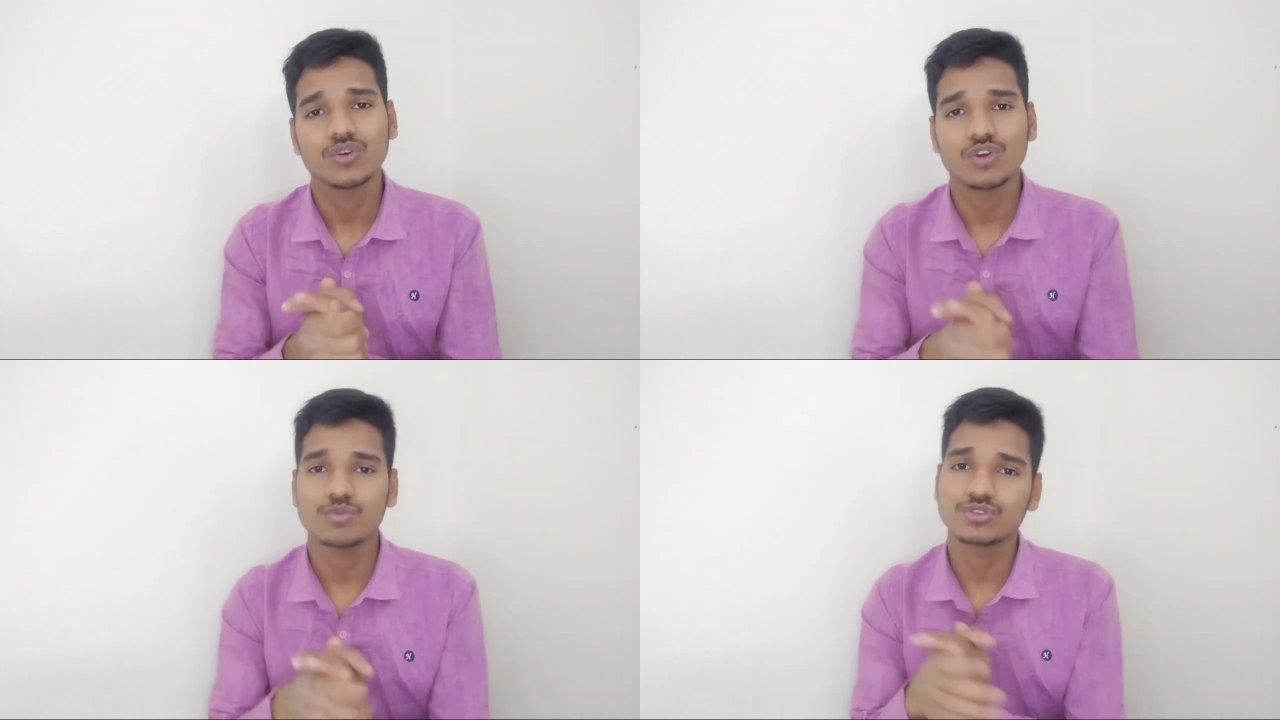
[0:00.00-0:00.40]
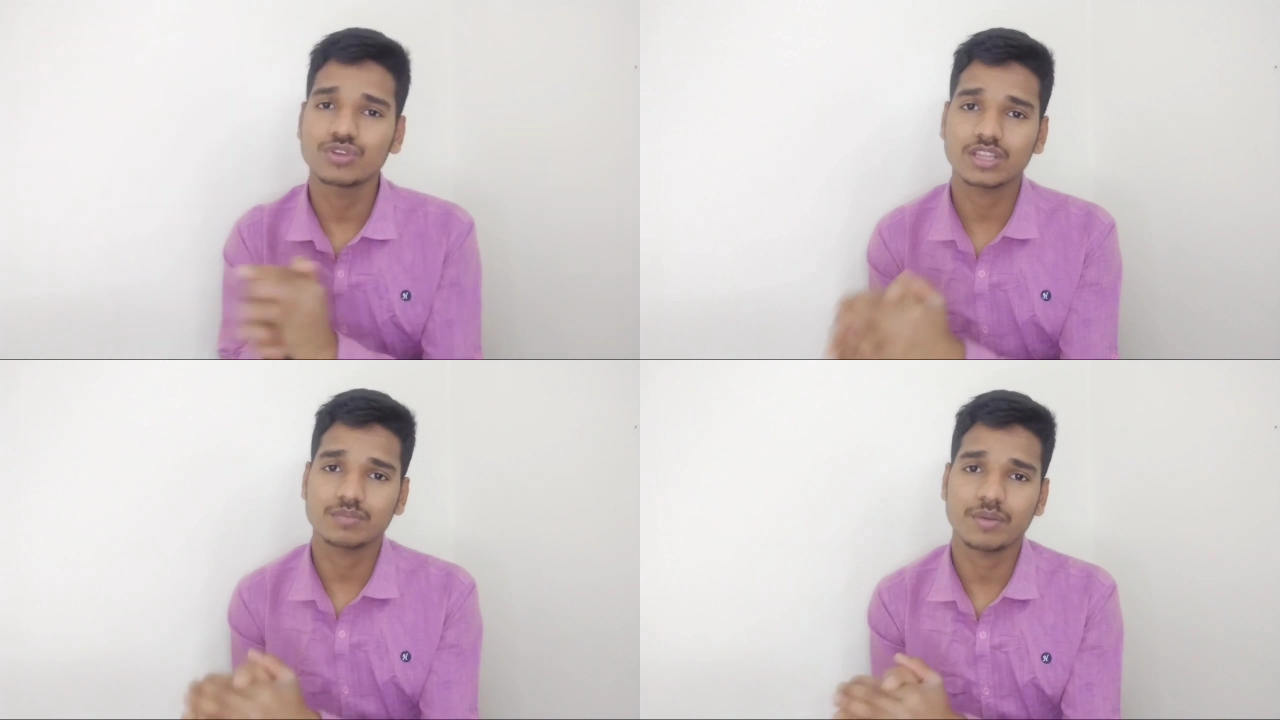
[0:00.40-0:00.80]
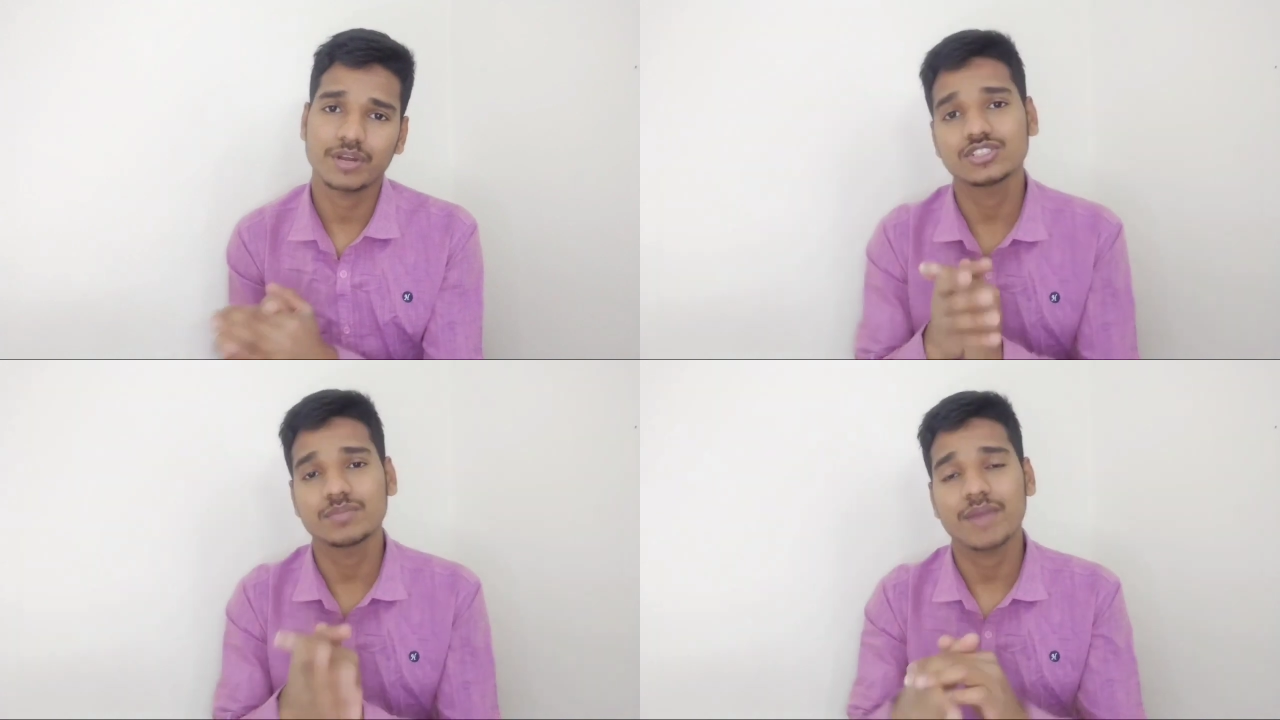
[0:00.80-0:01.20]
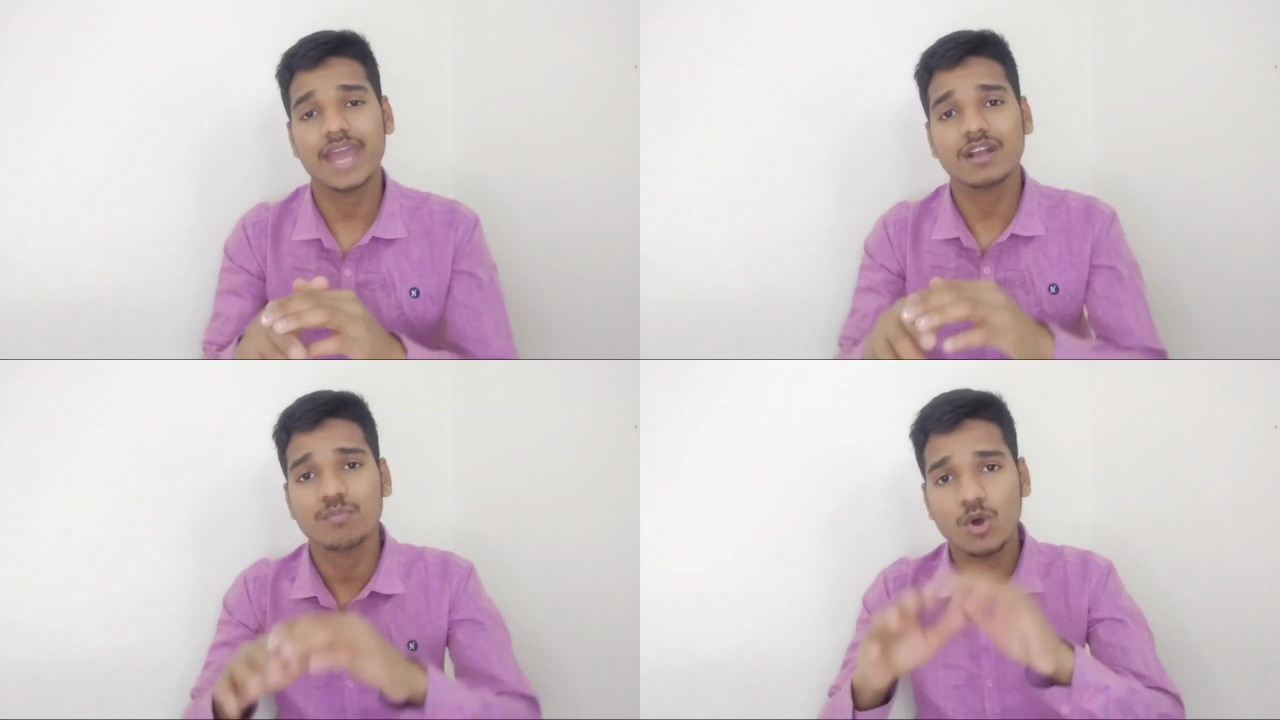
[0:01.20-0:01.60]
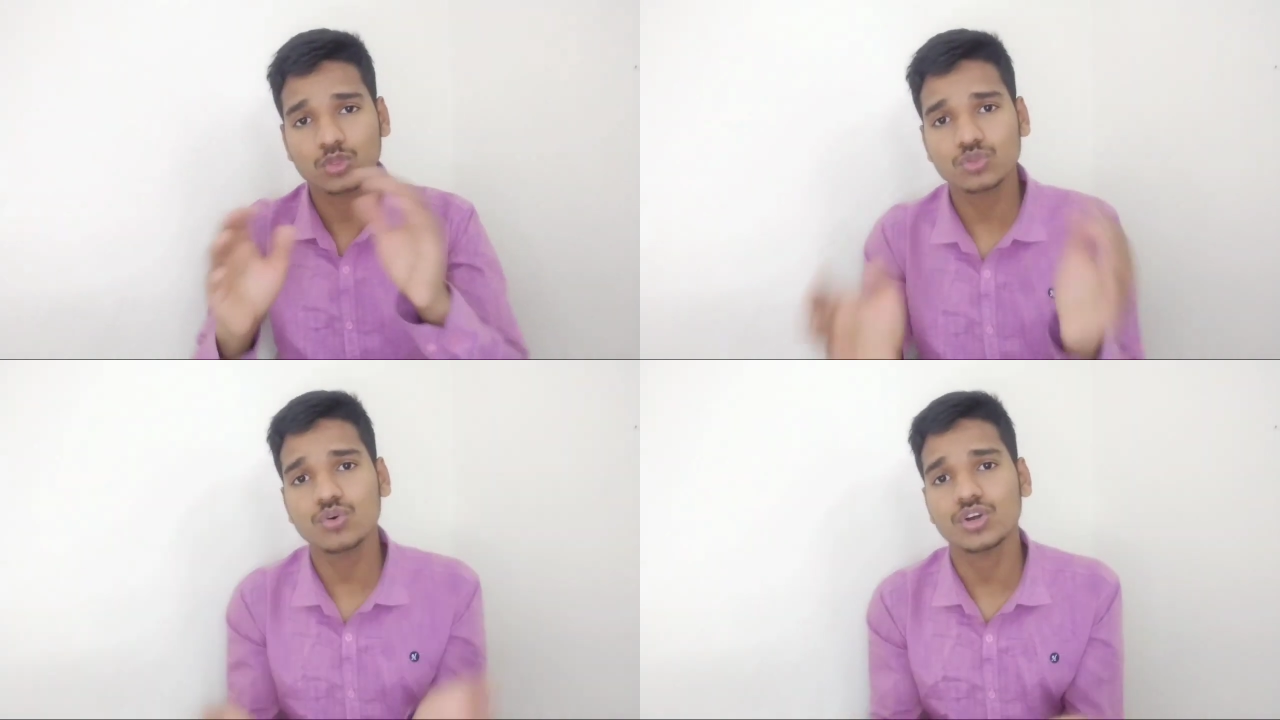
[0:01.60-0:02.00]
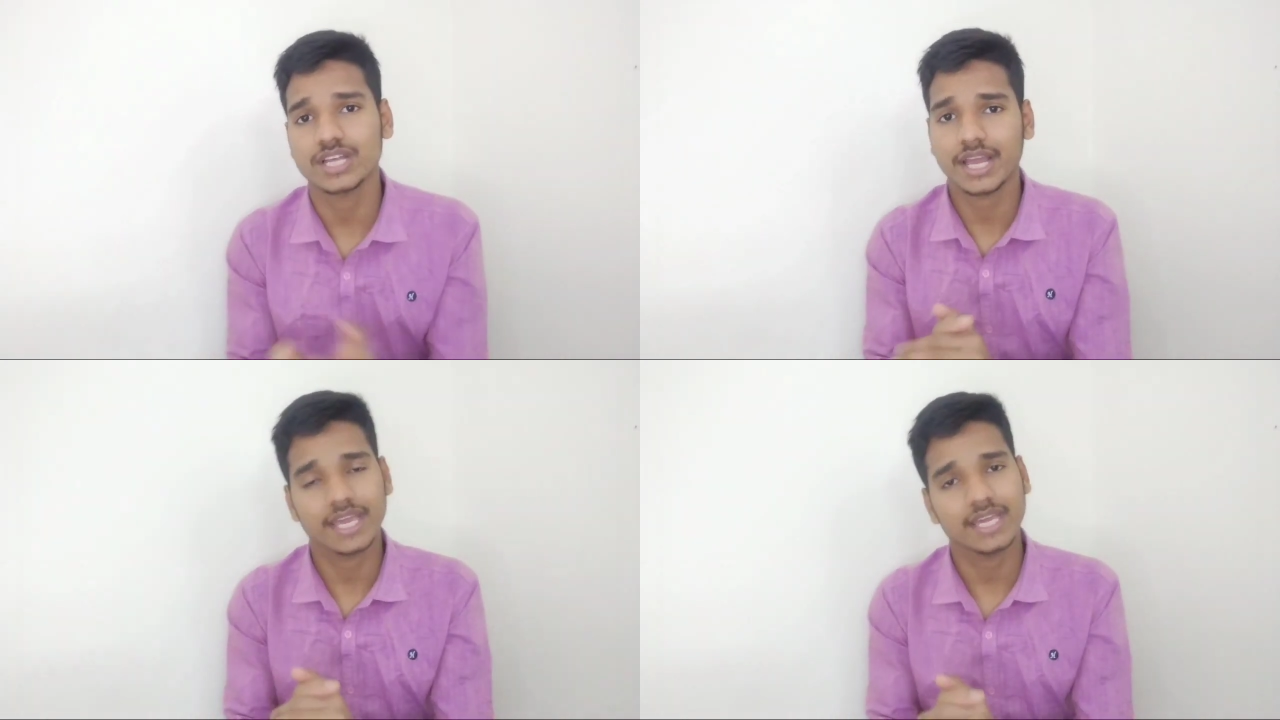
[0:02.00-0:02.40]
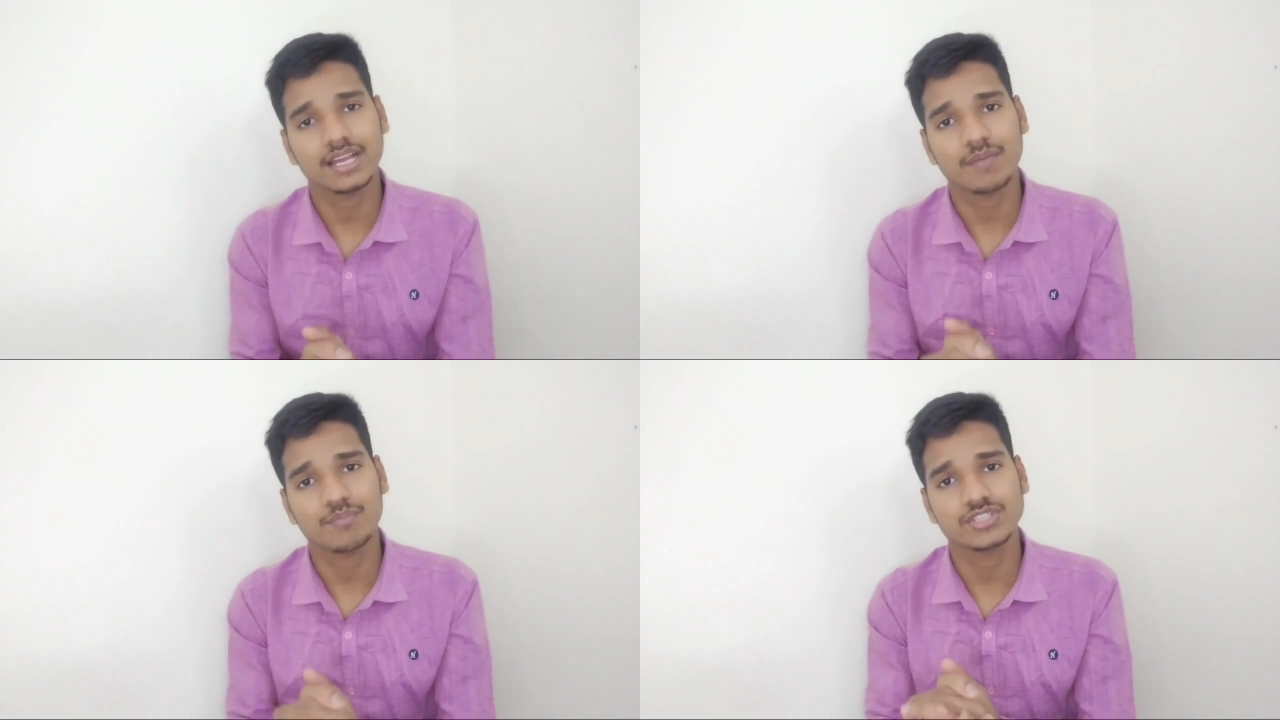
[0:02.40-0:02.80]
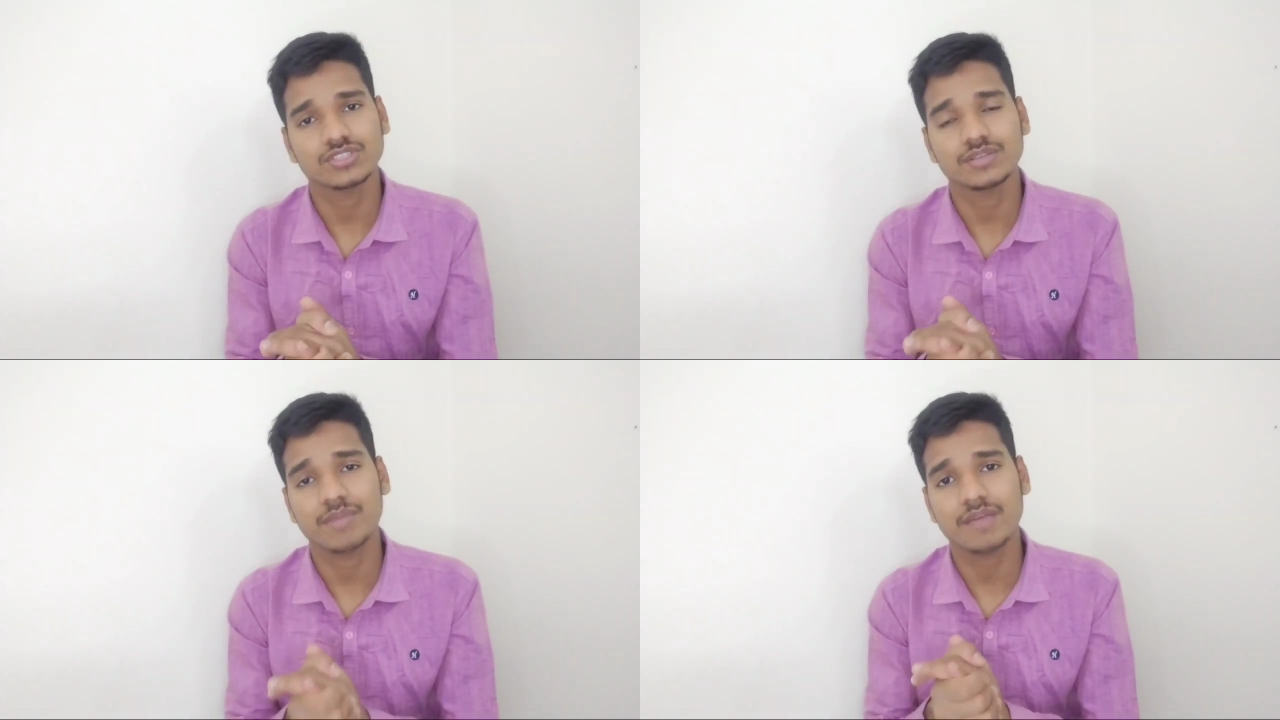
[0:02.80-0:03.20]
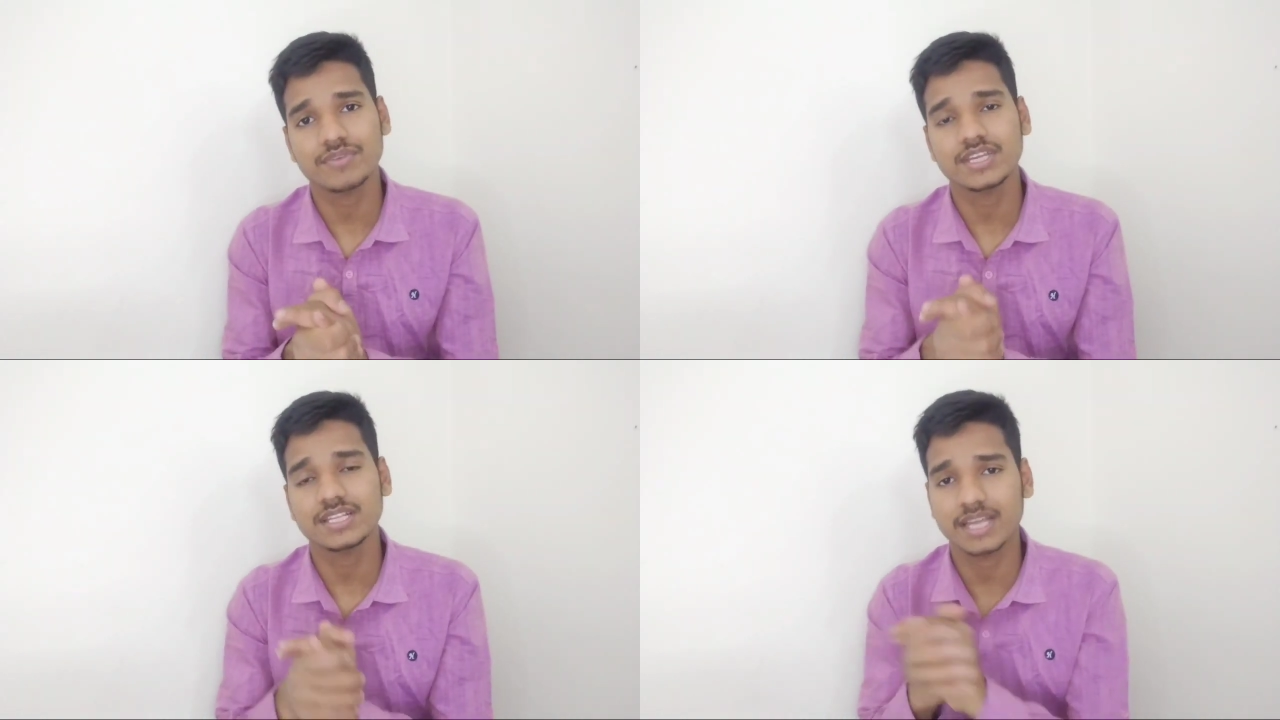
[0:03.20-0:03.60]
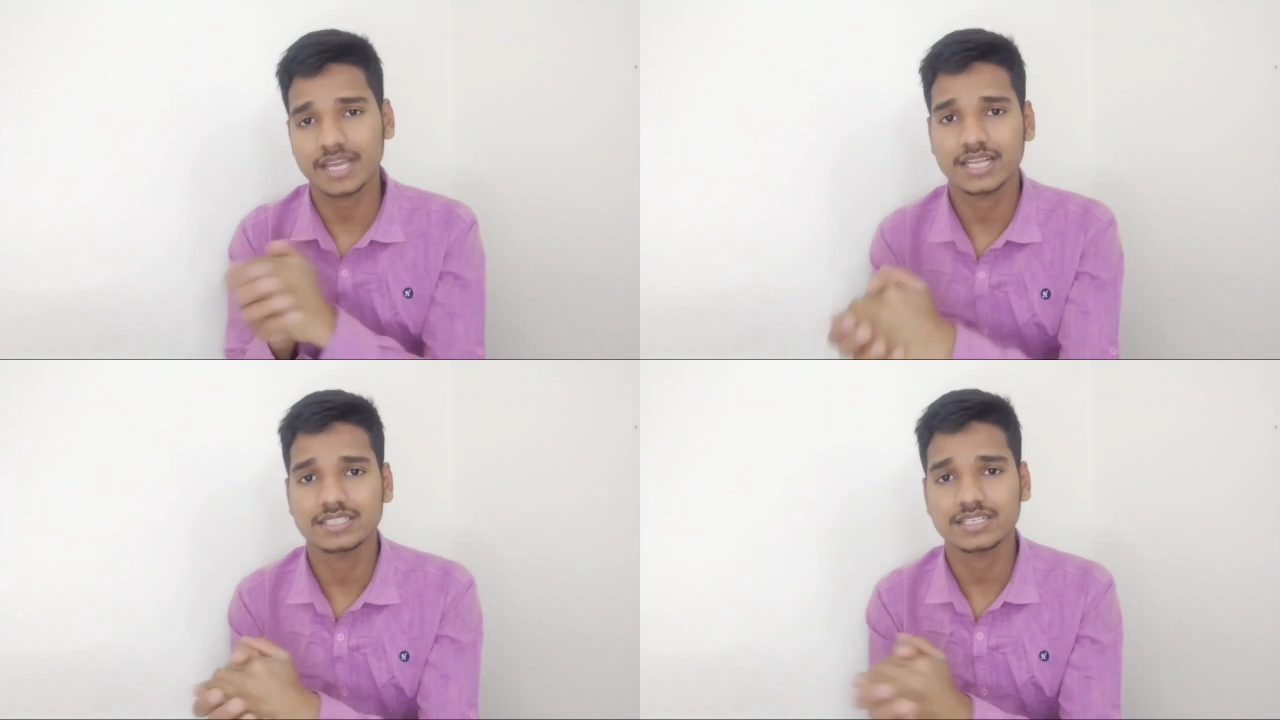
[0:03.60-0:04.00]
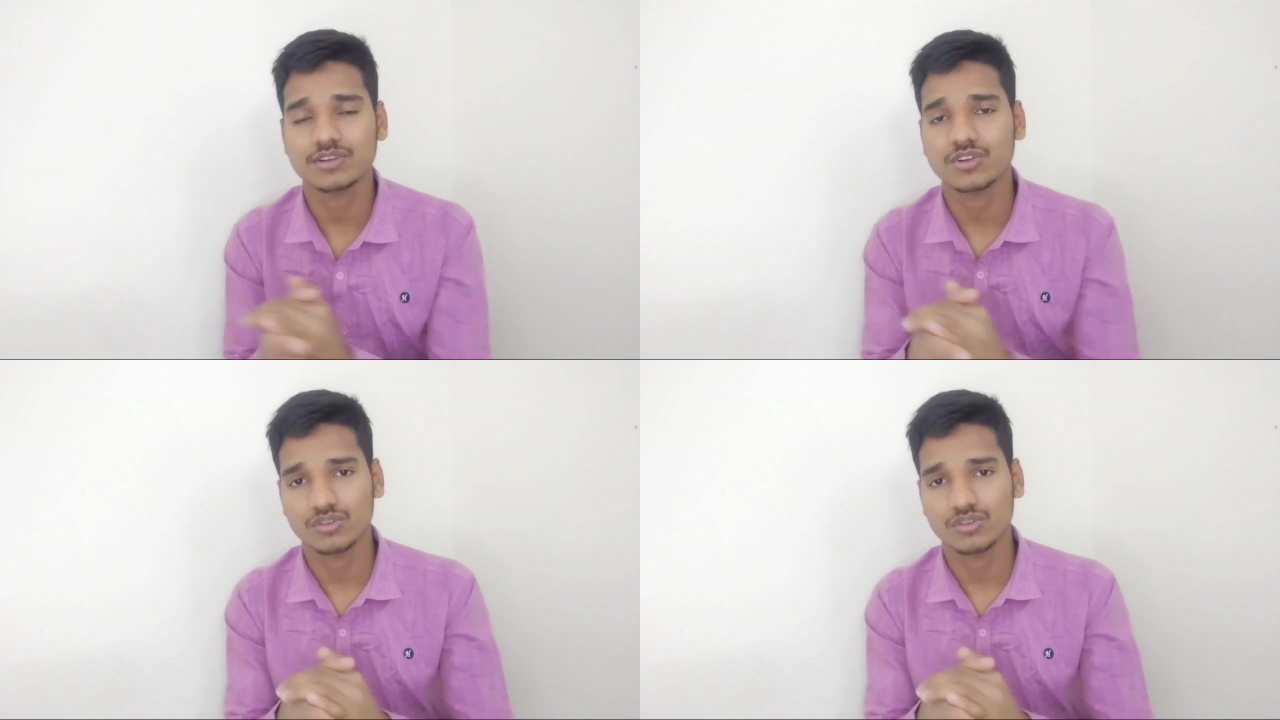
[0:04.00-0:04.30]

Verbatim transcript: ওই বুথগুলোতে পাবেন যদি ব্যাংক বন্ধ থাকে আপনি যদি ম্যাপে গিয়ে দেখেন যে